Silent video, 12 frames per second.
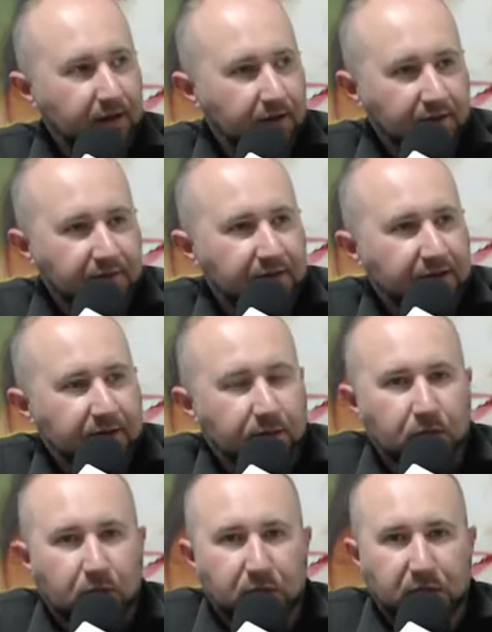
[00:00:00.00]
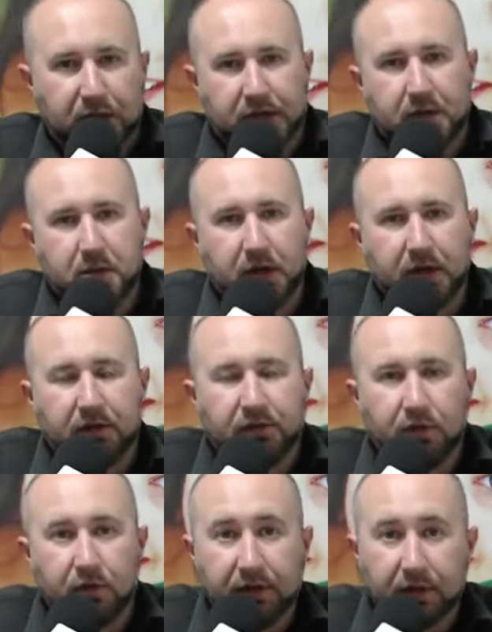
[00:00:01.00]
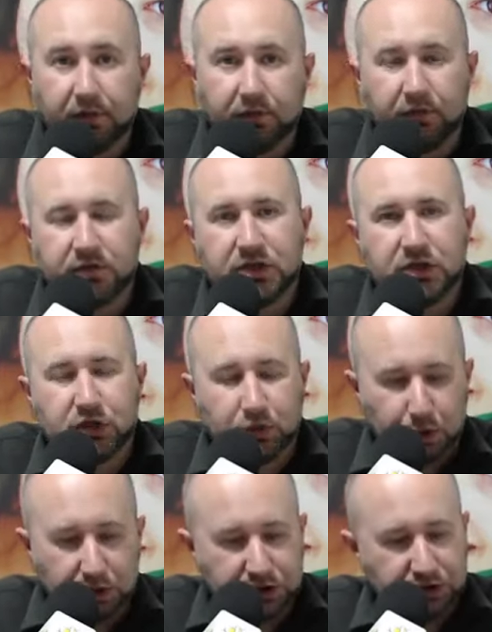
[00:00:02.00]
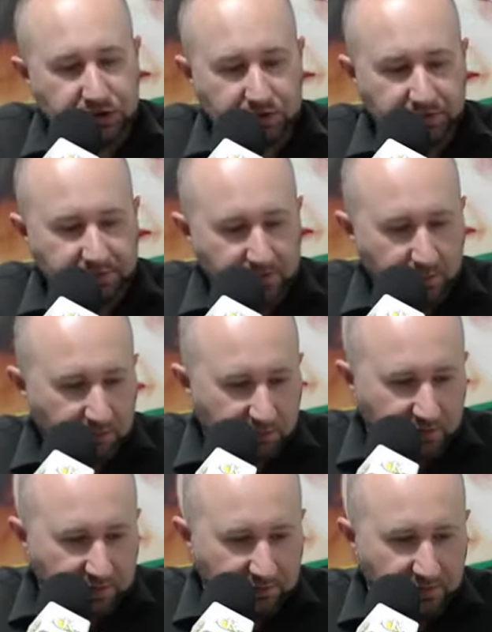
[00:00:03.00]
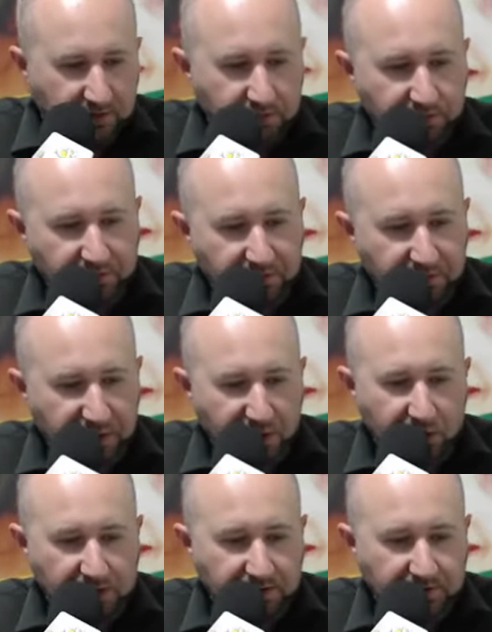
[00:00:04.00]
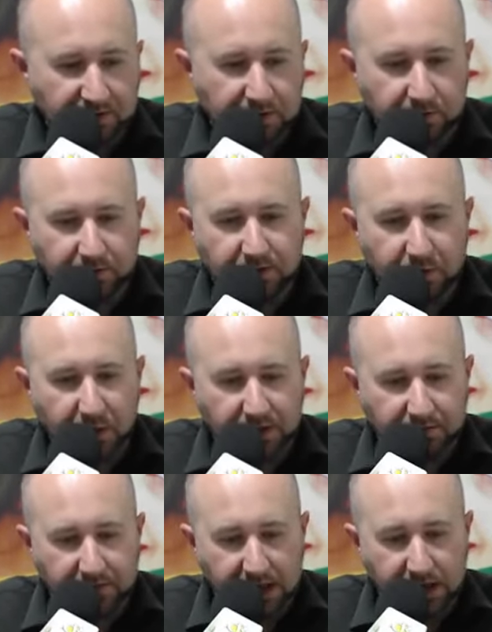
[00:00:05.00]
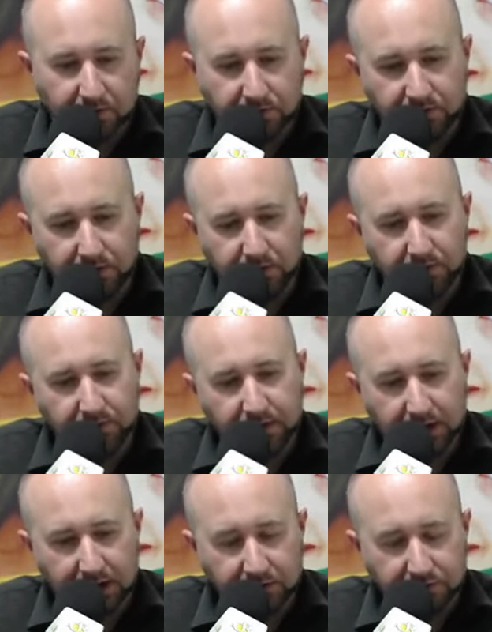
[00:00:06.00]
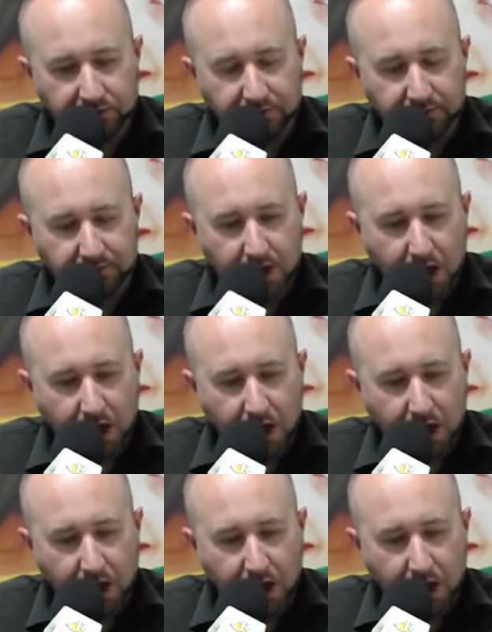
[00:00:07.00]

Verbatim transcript: Seguindo com o programa Horinhas com Deus, do dia de hoje, nós temos os avisos das paróquias que nos repassaram, são os seguintes.